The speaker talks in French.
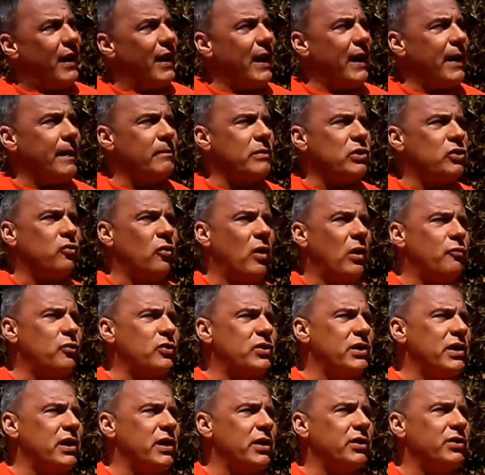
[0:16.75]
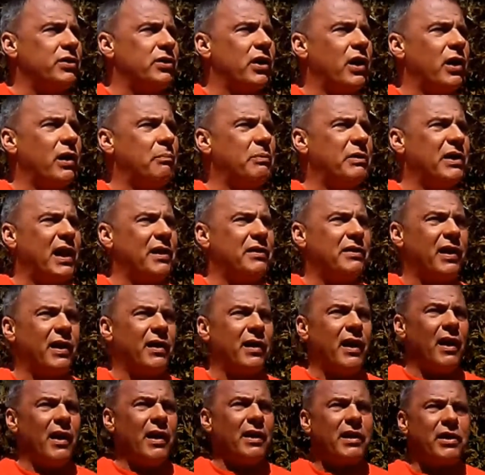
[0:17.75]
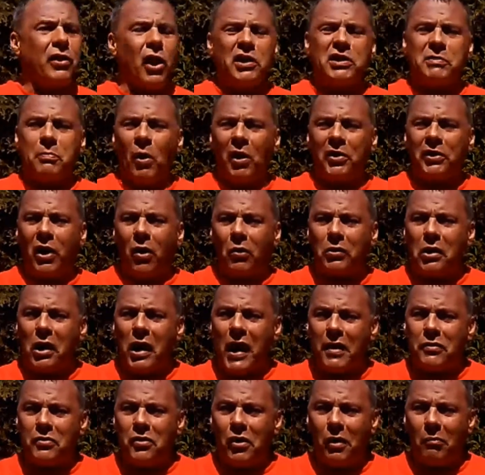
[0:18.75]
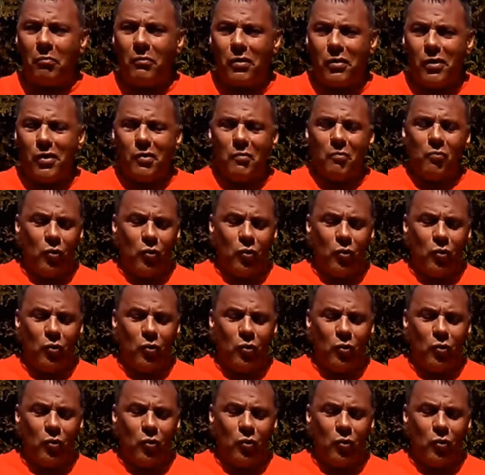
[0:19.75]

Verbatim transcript: Ah, je vais vous dire que peut-être es un petit peu en dehors de la norme.